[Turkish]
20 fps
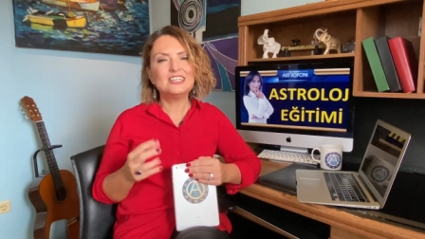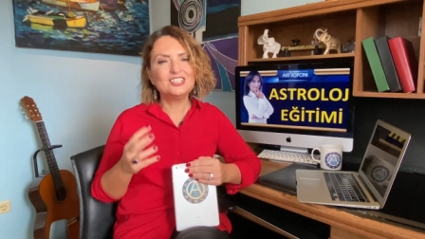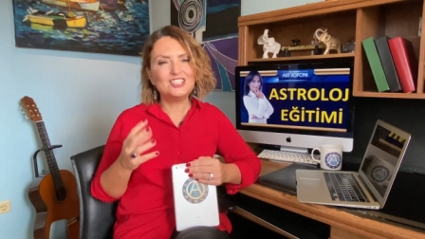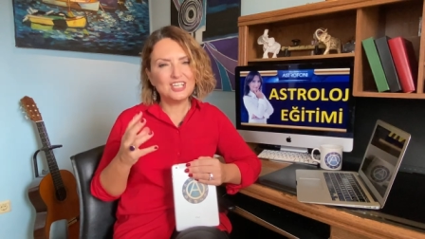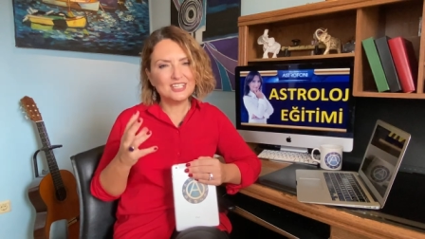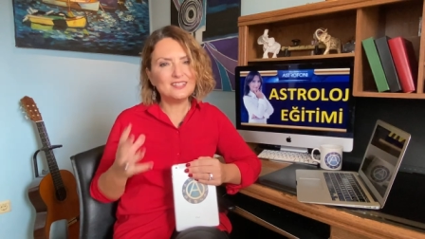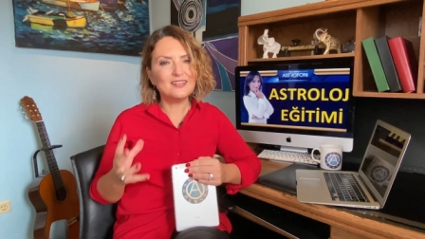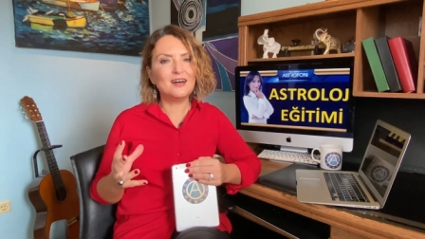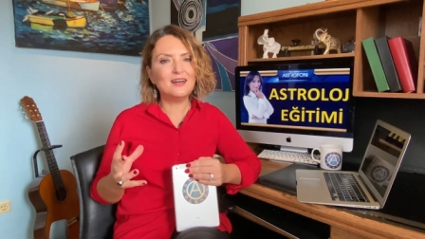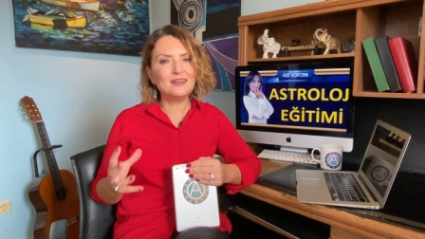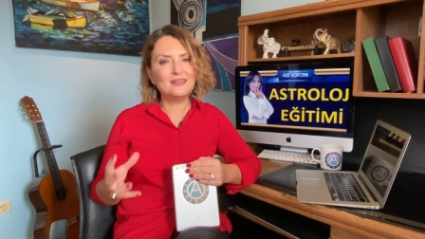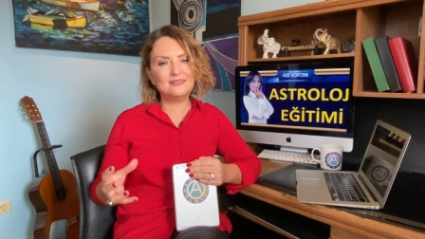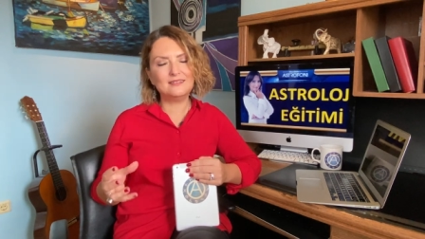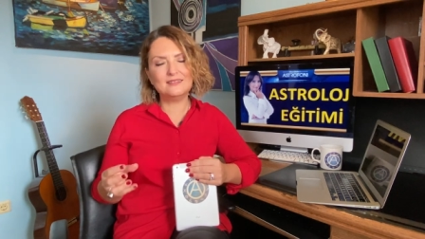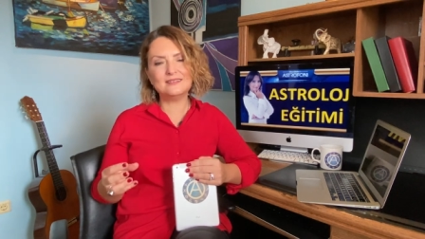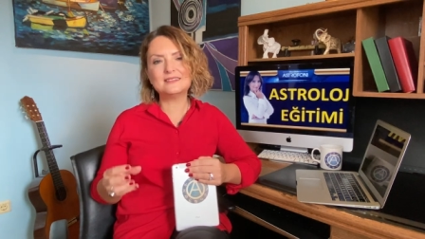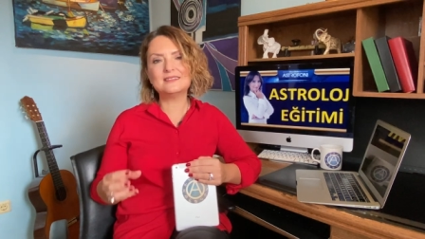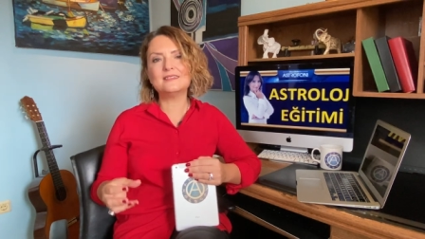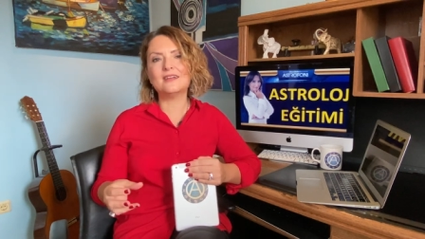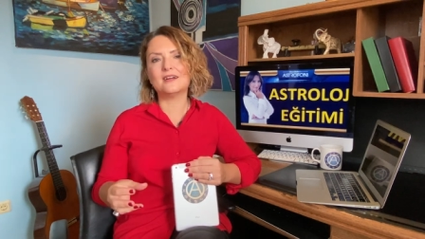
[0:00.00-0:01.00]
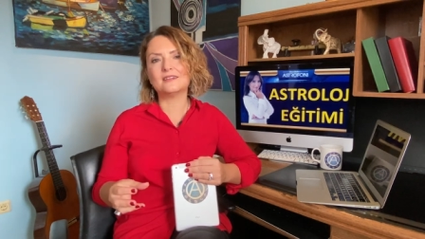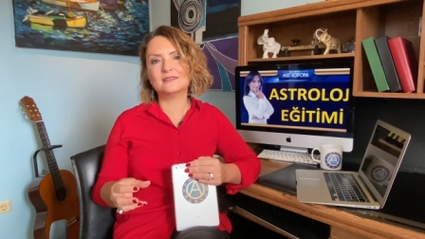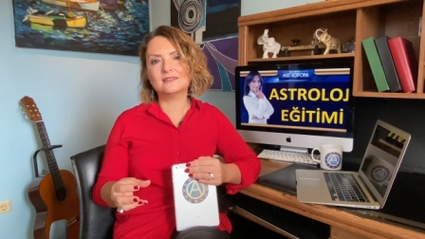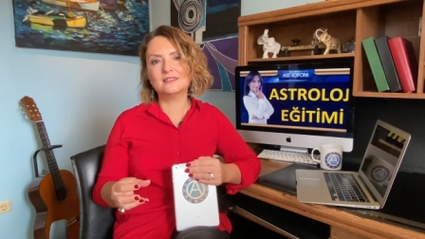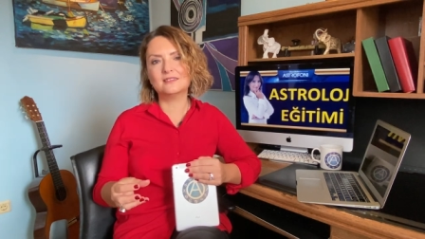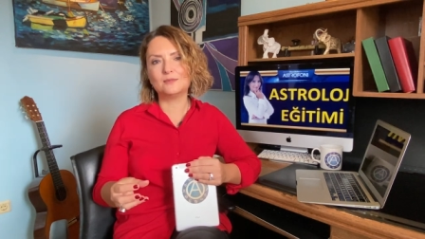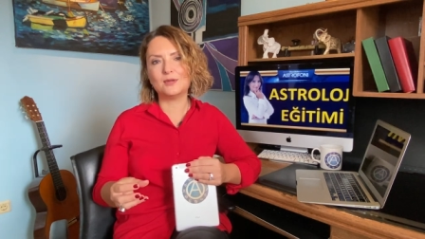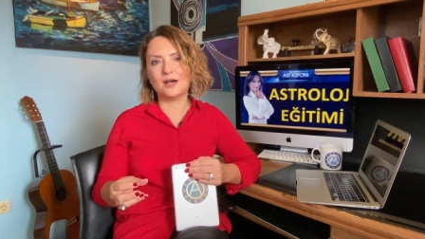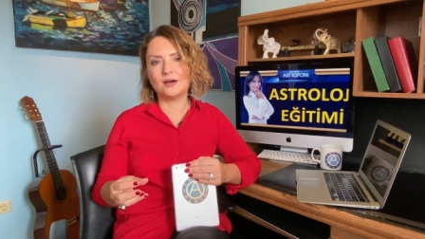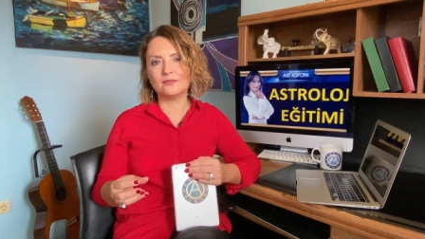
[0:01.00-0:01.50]
Cesaretinizin
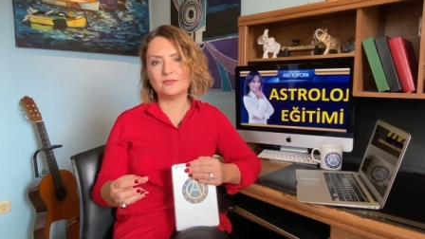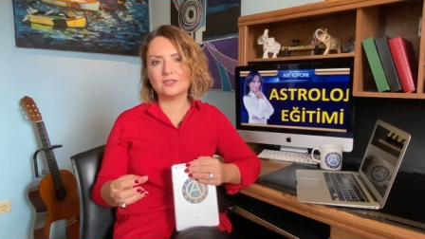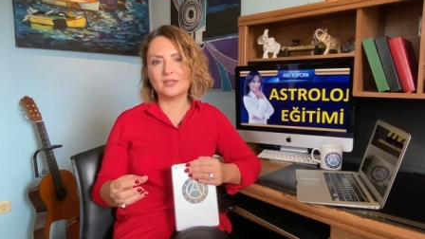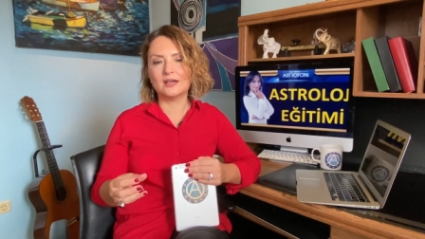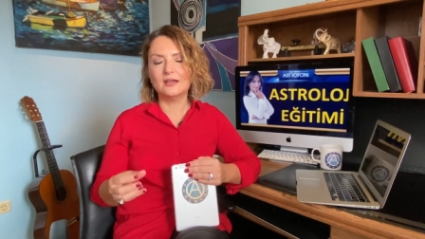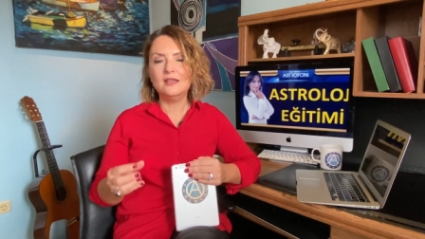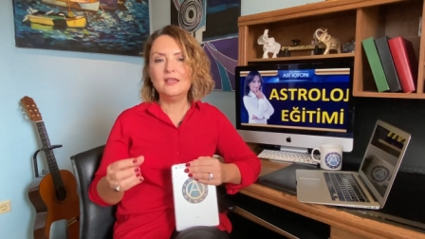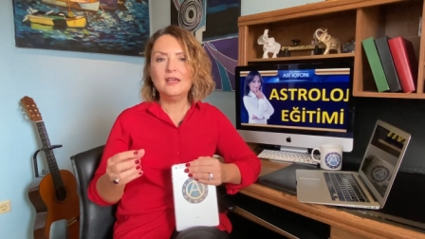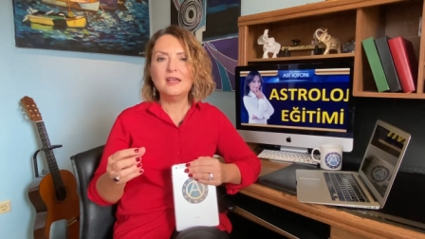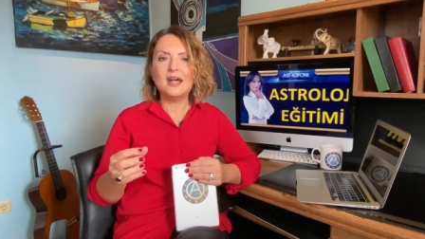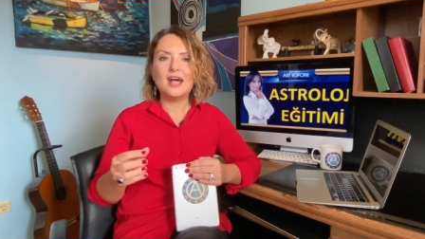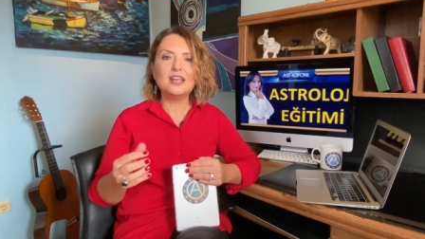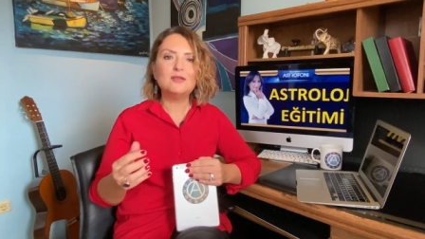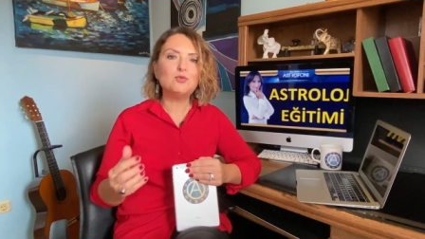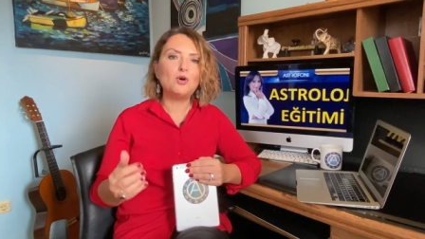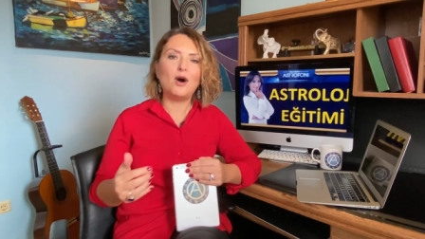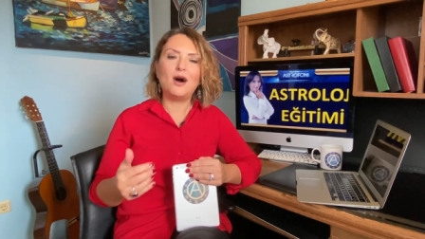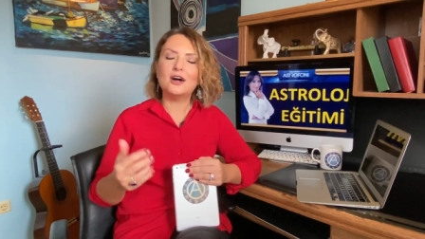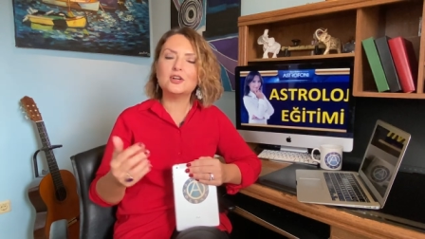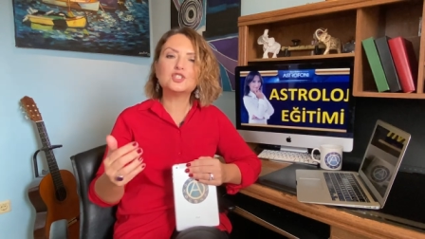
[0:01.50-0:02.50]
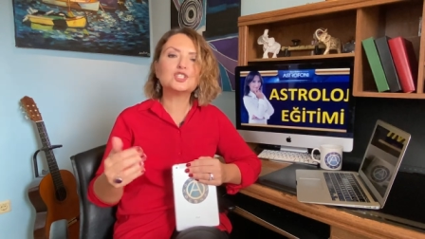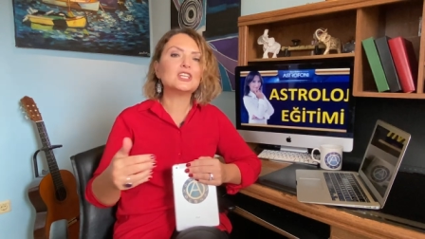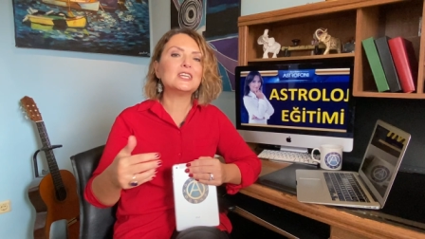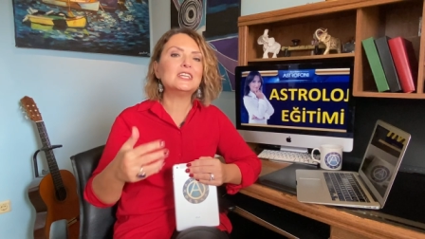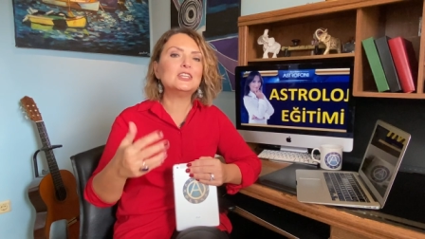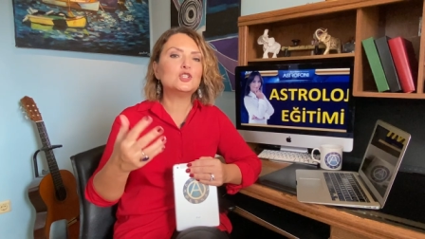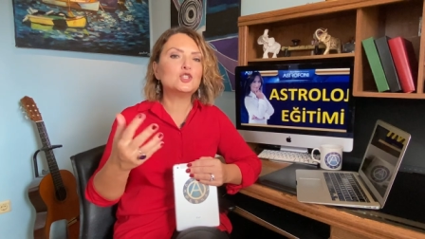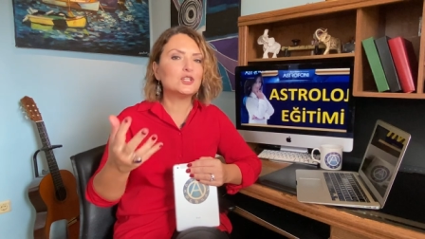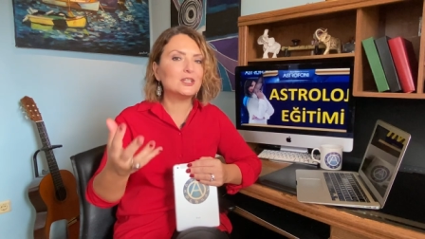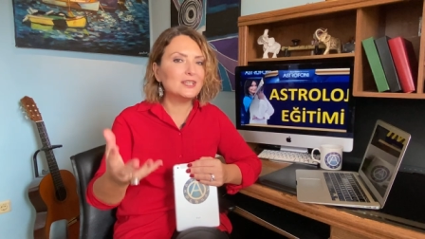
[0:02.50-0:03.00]
arttığı bir hafta. Yani bu aşk
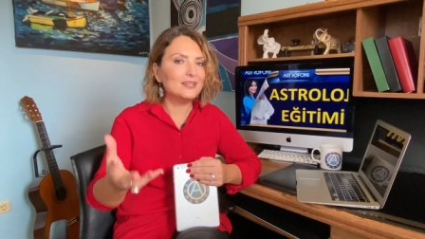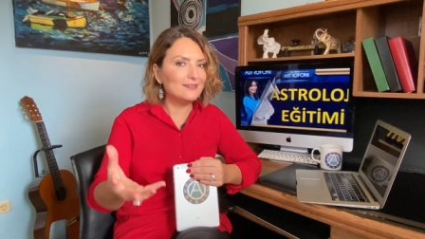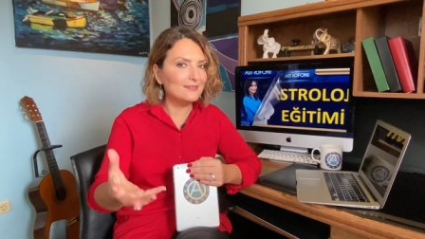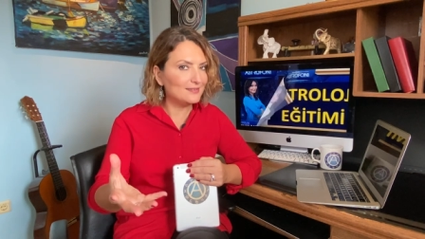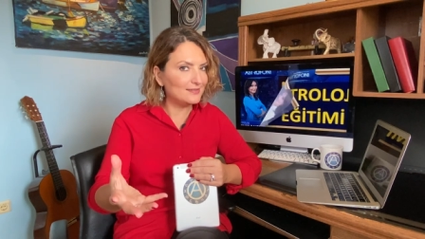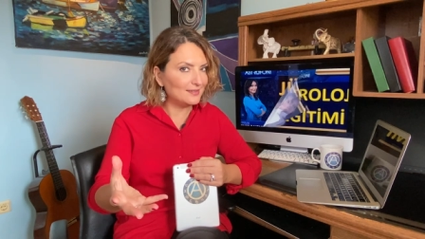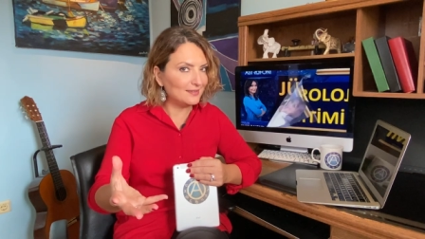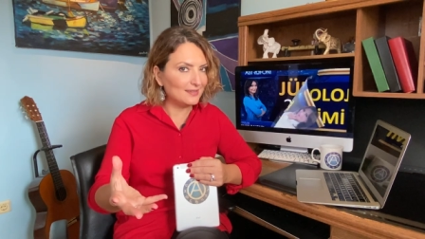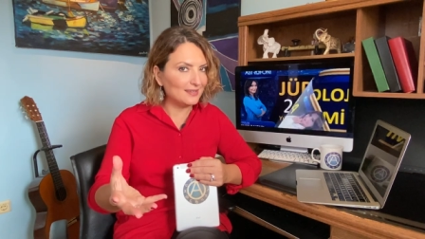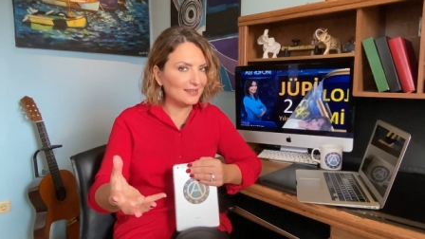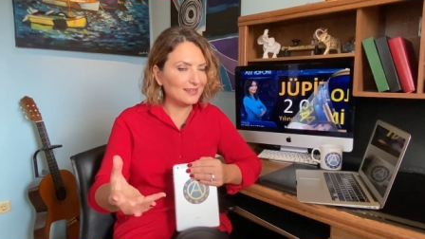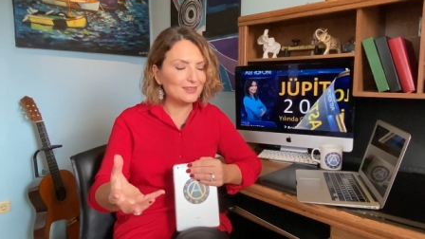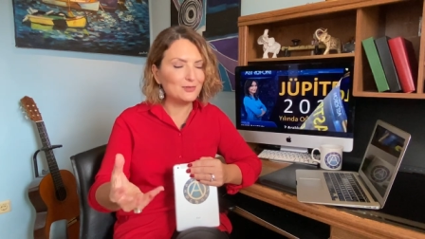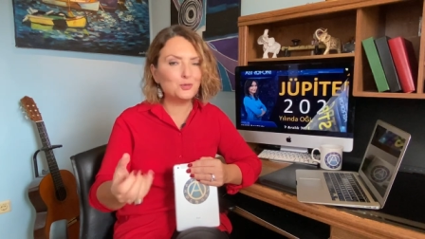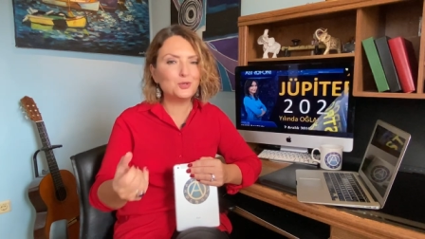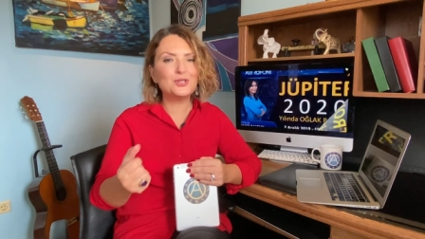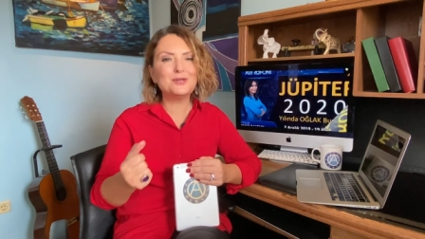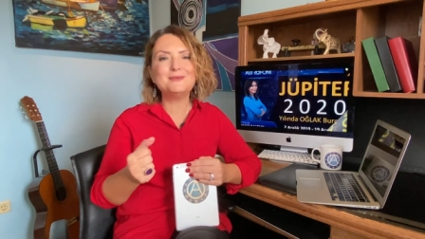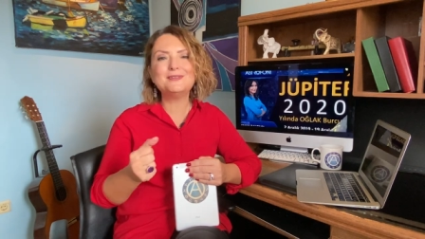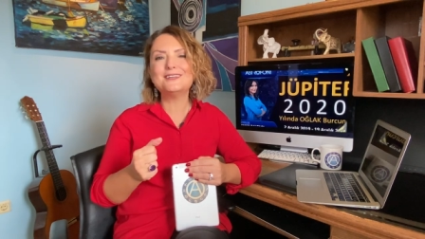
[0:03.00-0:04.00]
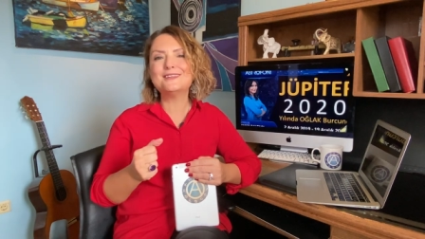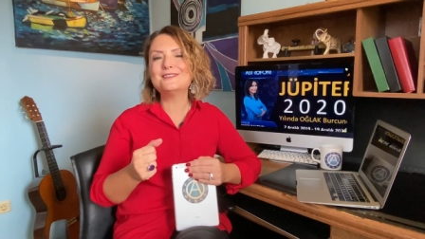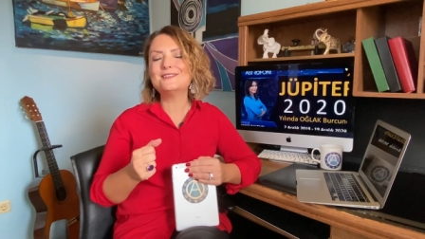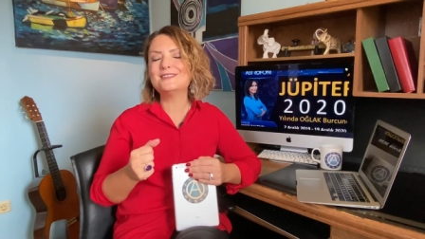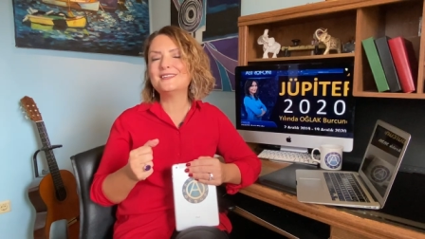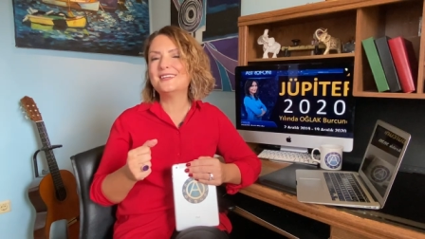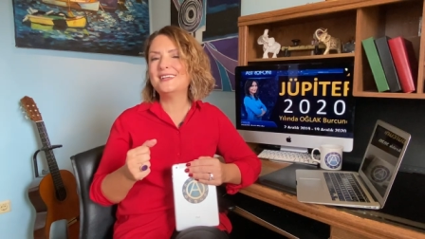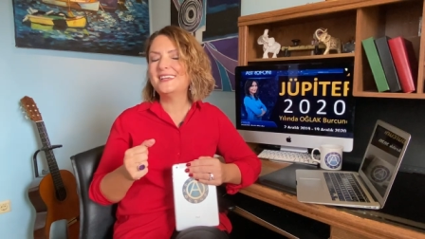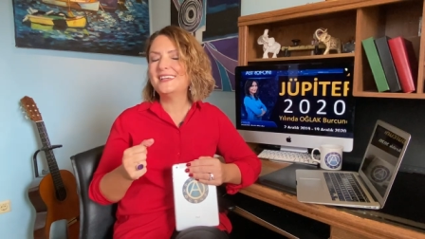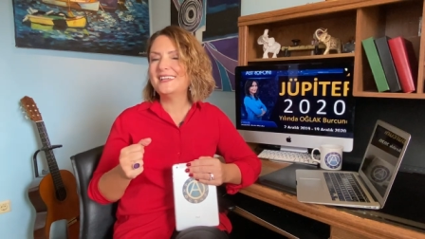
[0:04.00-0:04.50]
ilişkilerinizle de ilgili
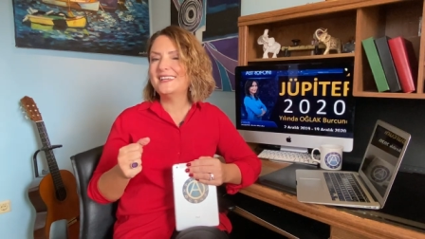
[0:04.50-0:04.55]
olabilir.